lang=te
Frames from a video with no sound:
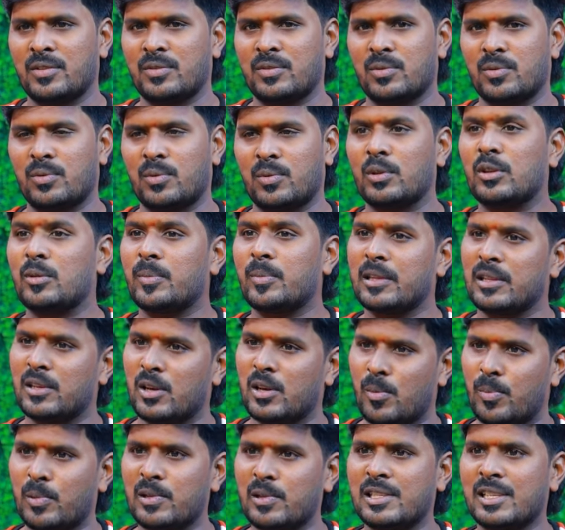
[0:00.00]
సో కొంతమంది
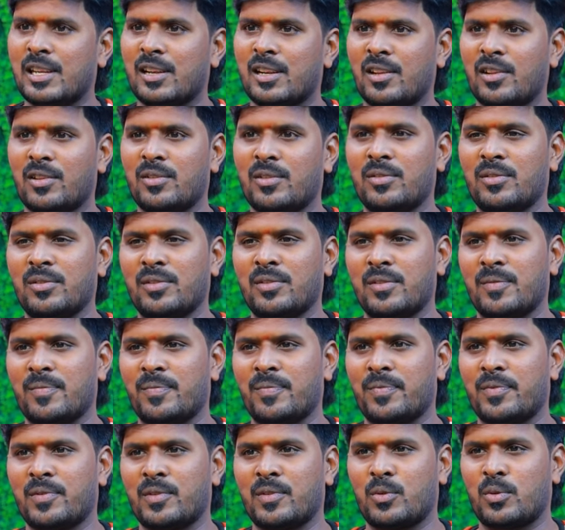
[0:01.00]
కపుల్స్ అన్నారు
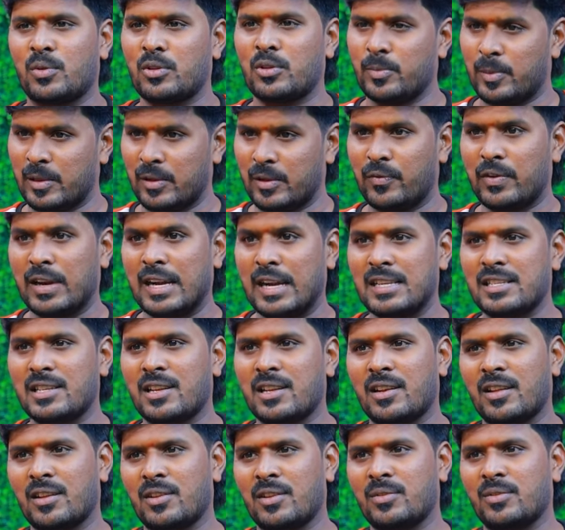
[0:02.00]
కొంతమంది ఫ్రెండ్స్
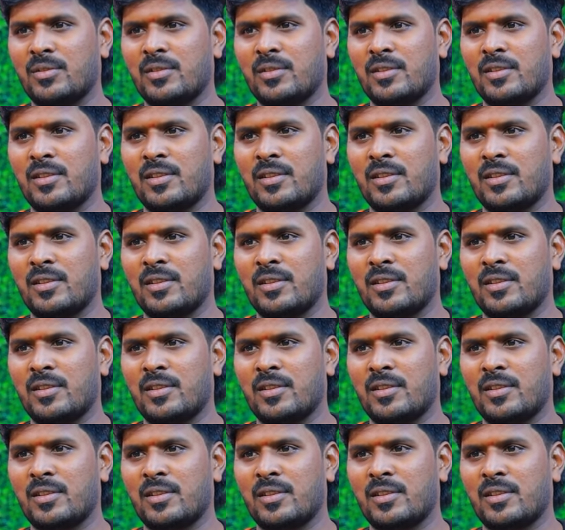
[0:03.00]
అన్నారు